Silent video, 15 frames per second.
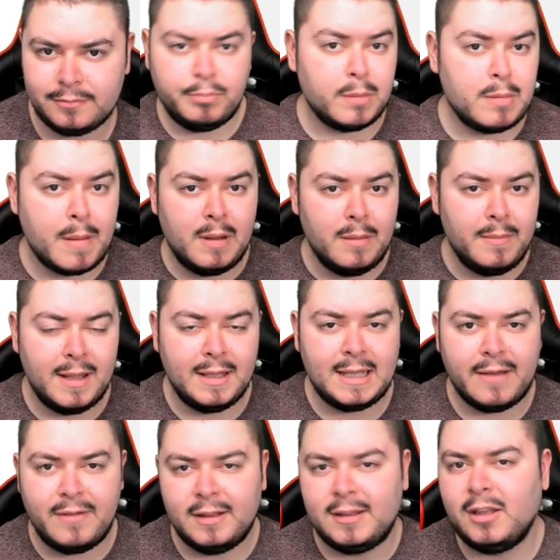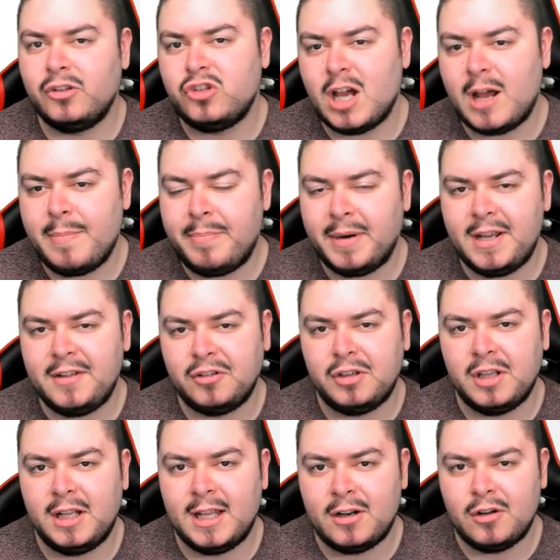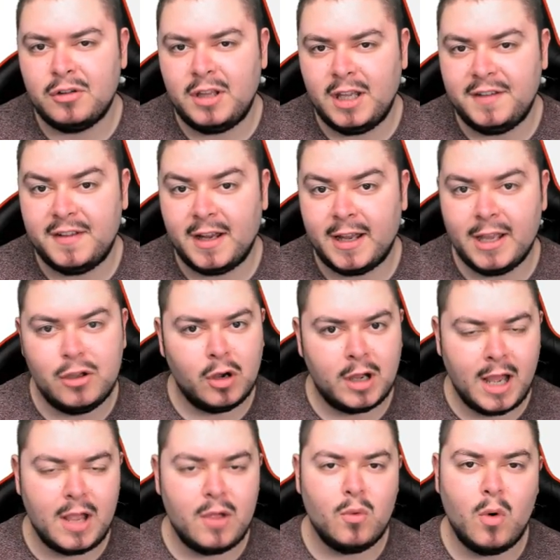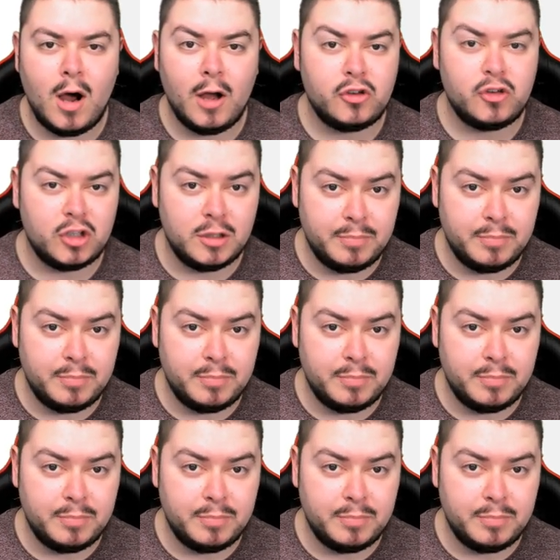Probabilmente avrete già appreso della notizia che Yokai Watch,